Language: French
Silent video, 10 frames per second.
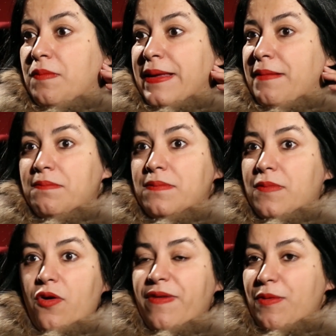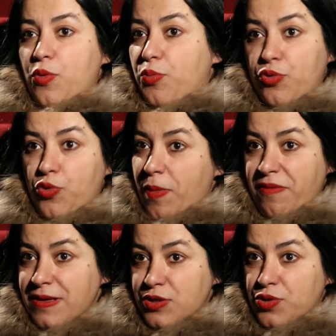mais enfin, le but de
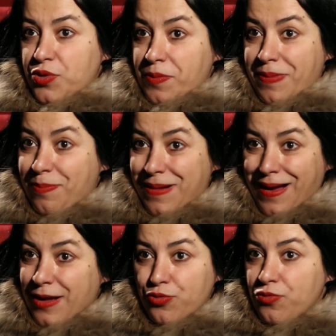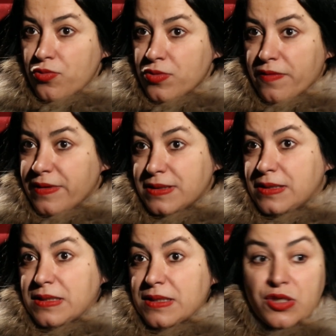ma vie, c'est de ne pas plaire à tout le monde. Enfin,
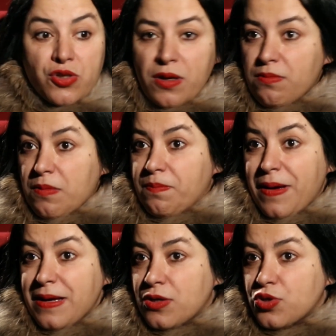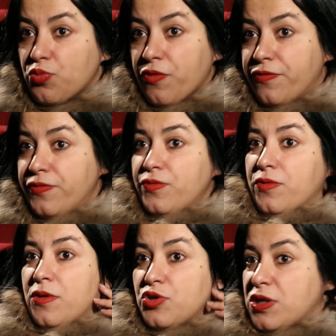si des gens ils m'aiment pas, je m'en
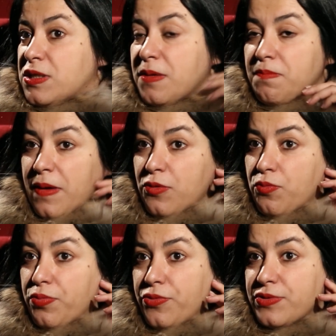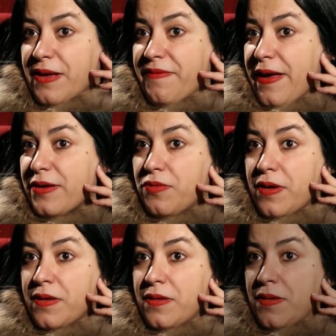fous. Je ne les aime pas non plus, ça va
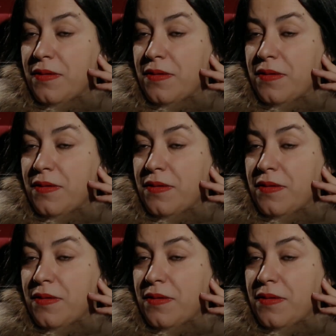quoi.